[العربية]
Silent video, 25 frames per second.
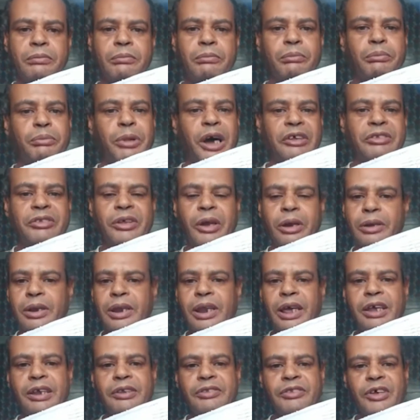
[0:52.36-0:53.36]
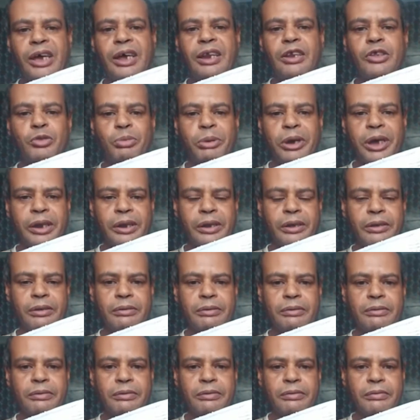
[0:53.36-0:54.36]
من بعد الله تعالى سبحانه
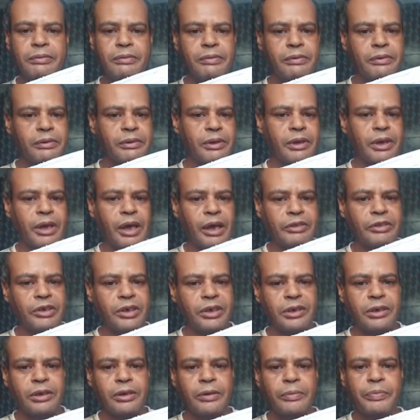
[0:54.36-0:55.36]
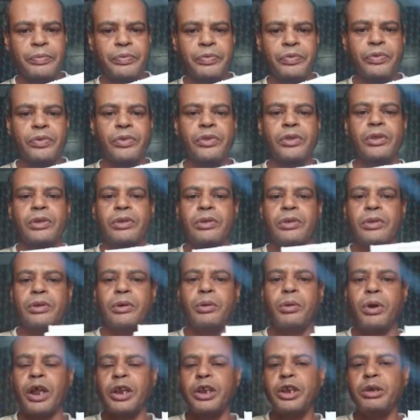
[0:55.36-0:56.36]
هذه هي
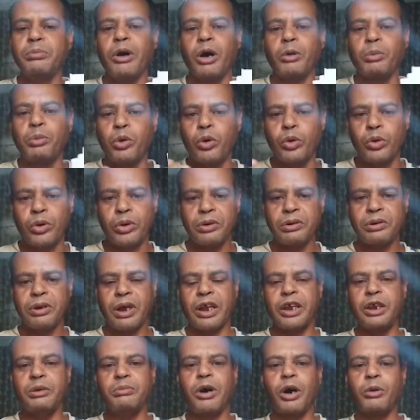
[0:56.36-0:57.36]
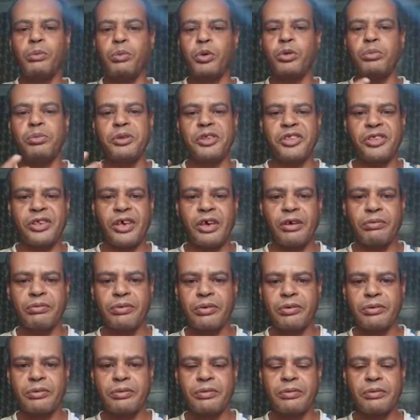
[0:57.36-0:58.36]
وراني مغبون راني مغبون بزاف
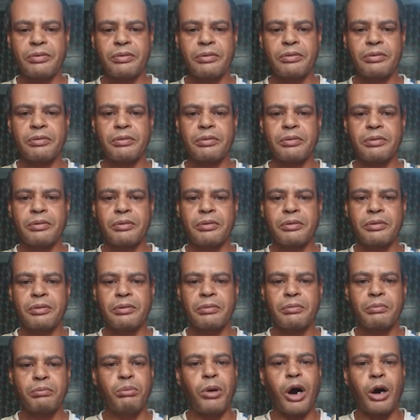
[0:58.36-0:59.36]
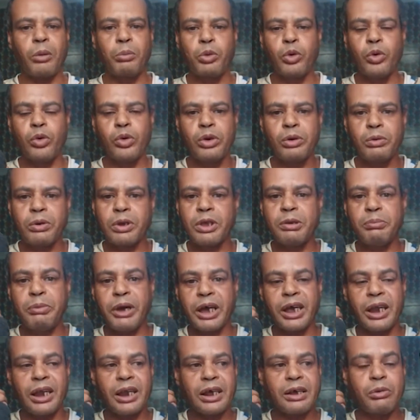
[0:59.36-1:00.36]
مغبون وكما
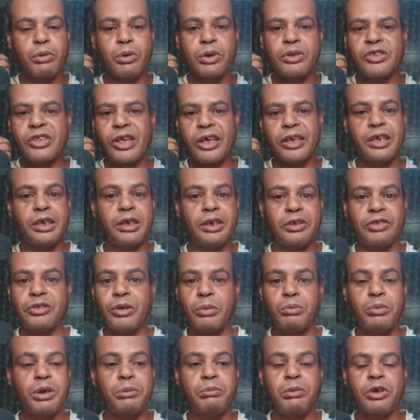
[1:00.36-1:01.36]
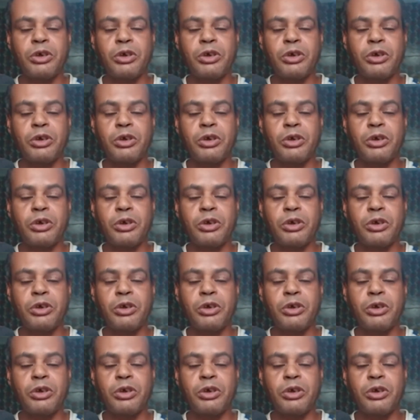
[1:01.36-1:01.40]
قال لك صيب حتى وين